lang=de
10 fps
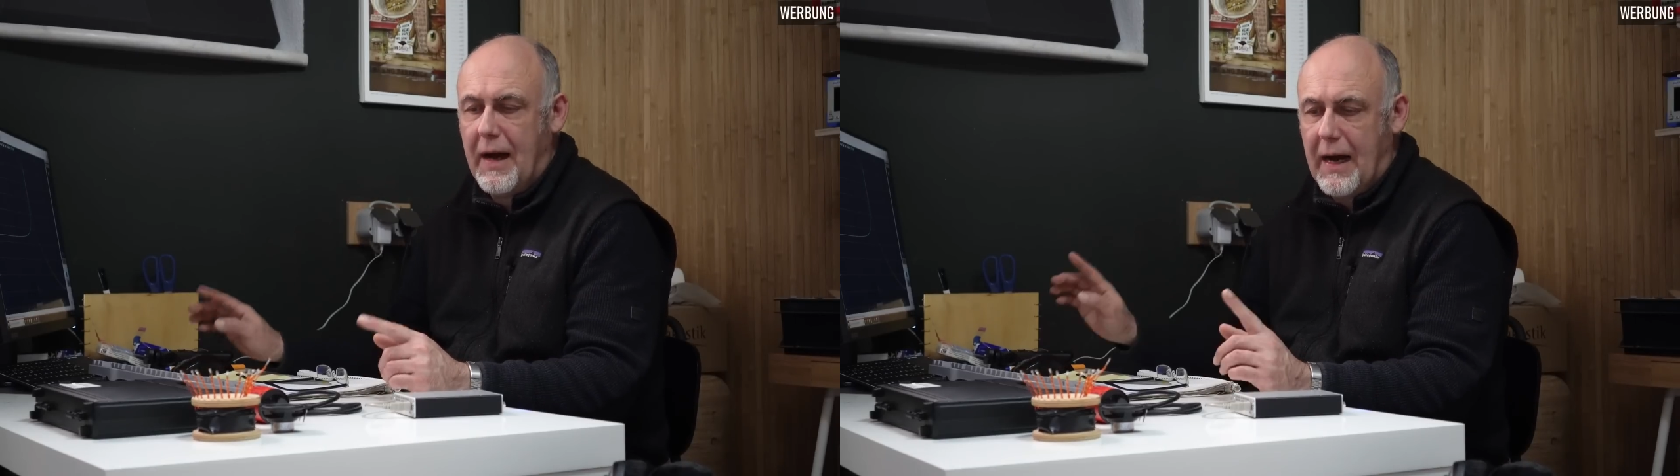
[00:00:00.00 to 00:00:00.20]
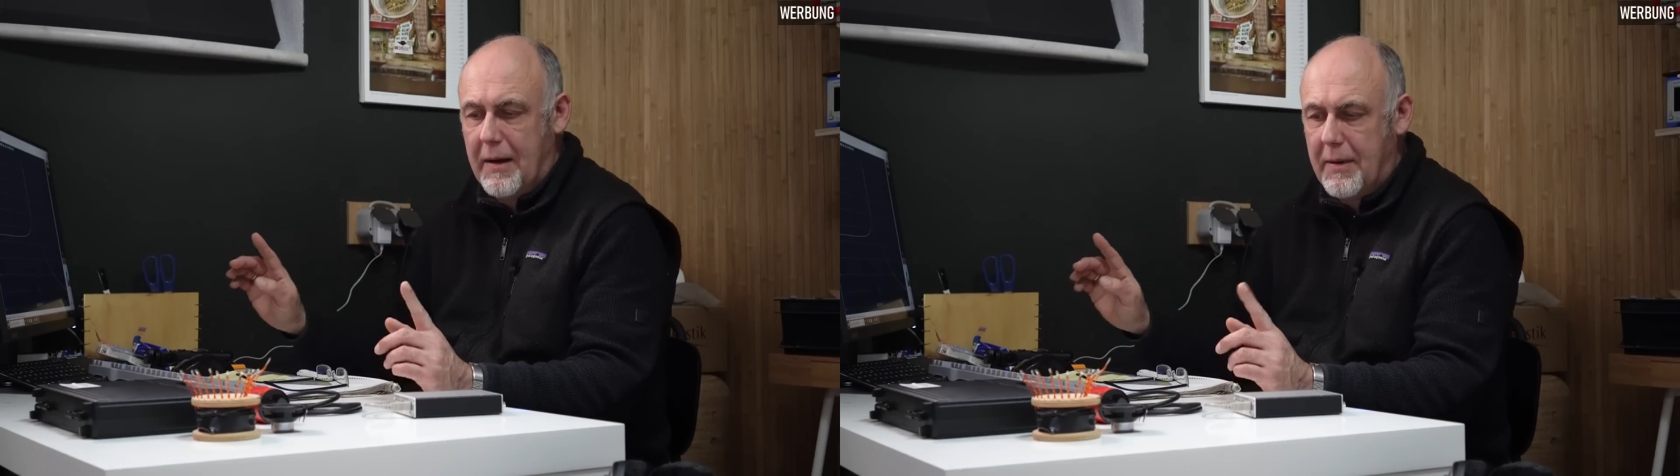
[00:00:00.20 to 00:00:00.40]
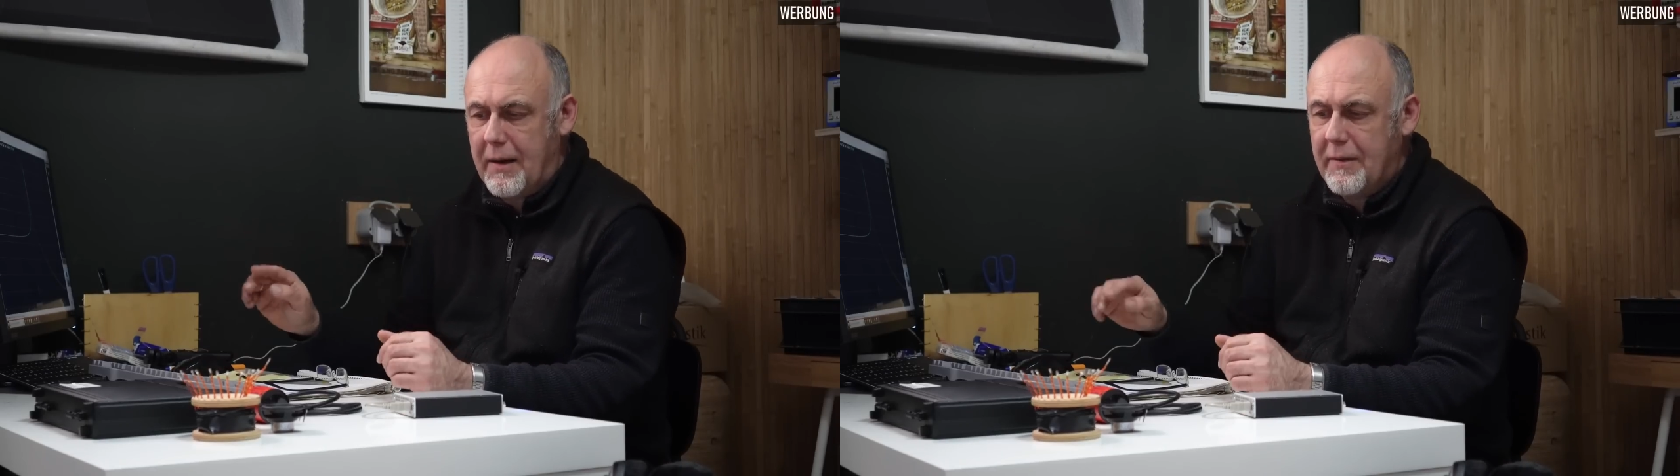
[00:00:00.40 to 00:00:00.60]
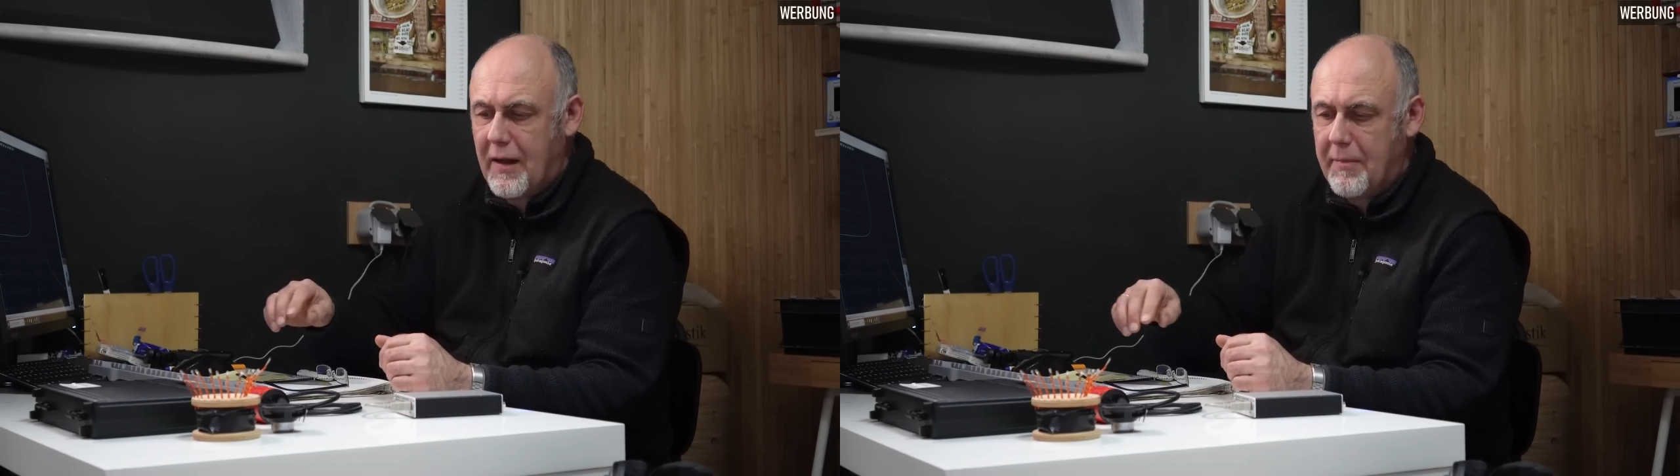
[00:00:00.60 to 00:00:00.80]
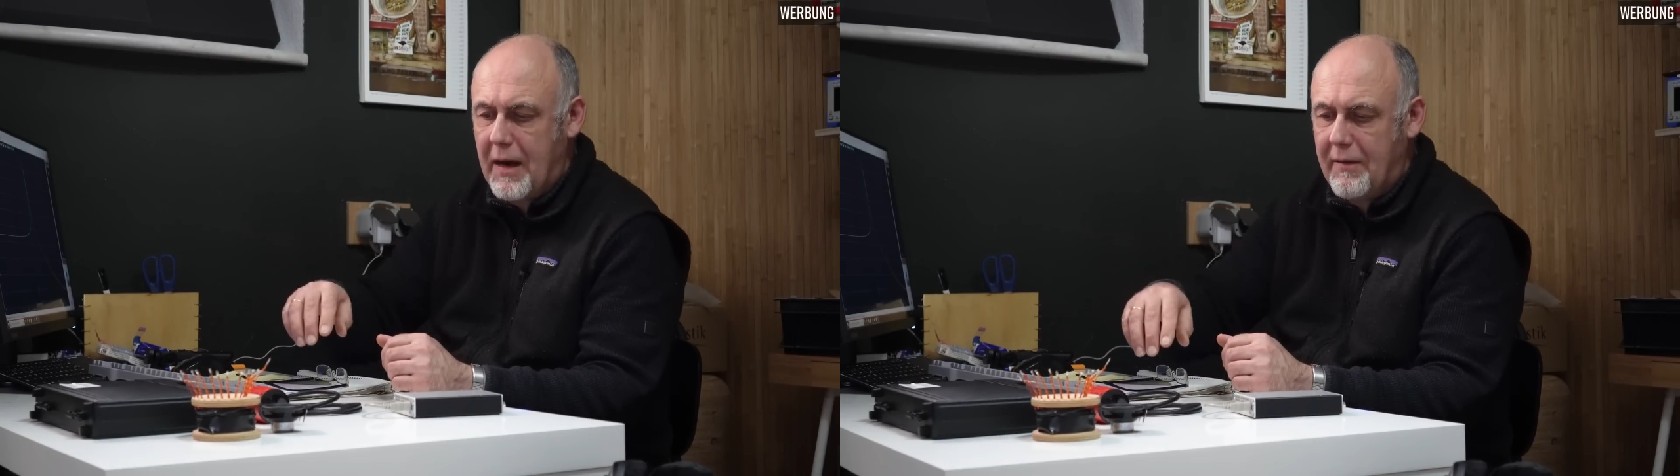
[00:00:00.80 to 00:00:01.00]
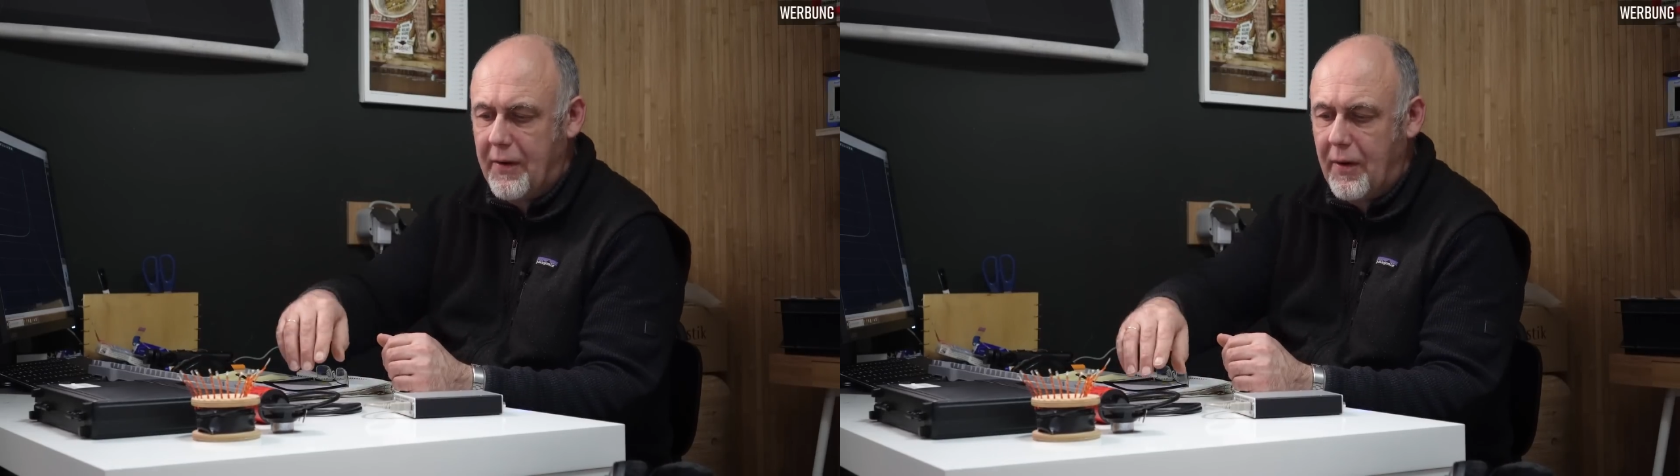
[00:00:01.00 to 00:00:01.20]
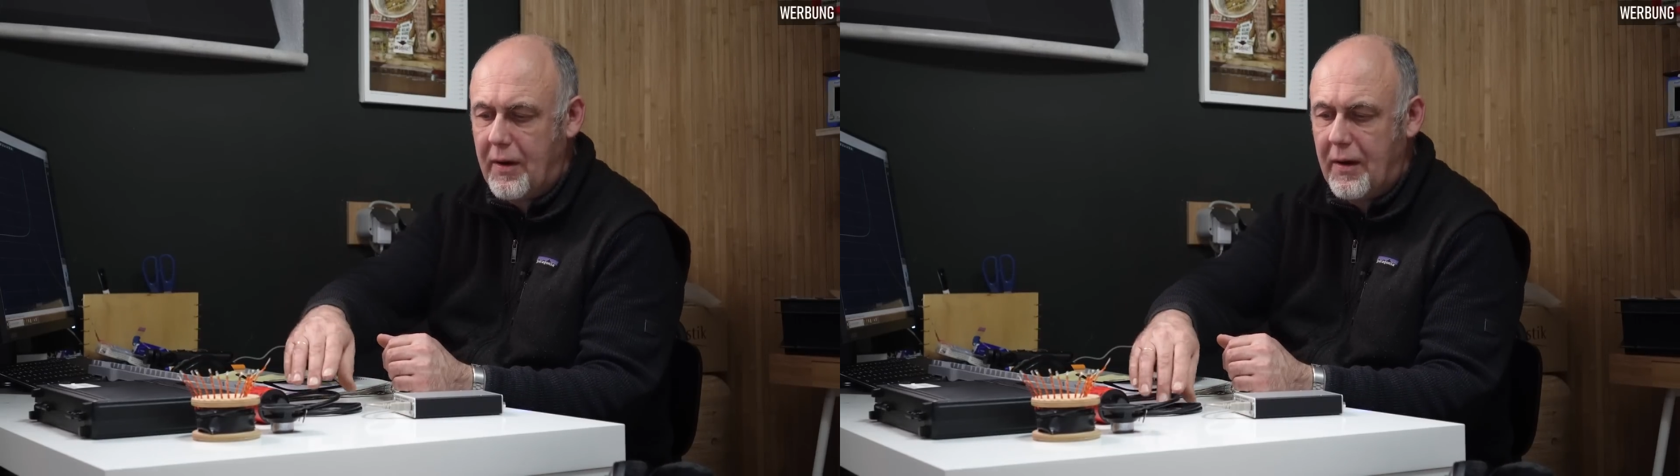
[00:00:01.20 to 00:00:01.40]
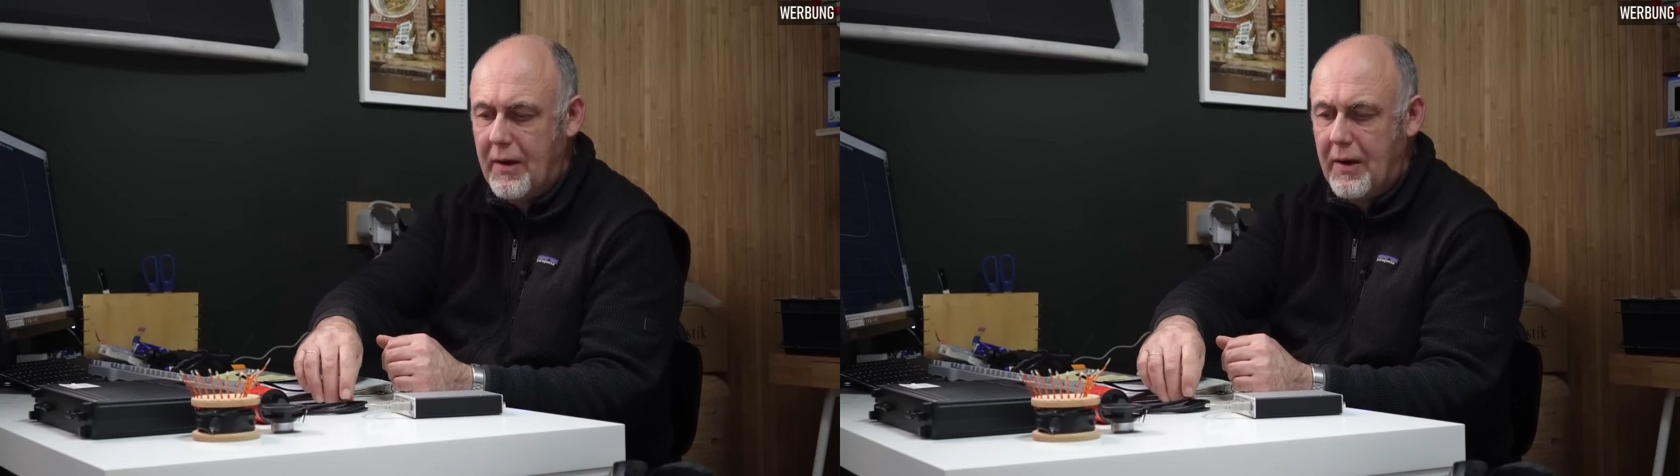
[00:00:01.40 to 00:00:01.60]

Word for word: Aber das machen wir noch.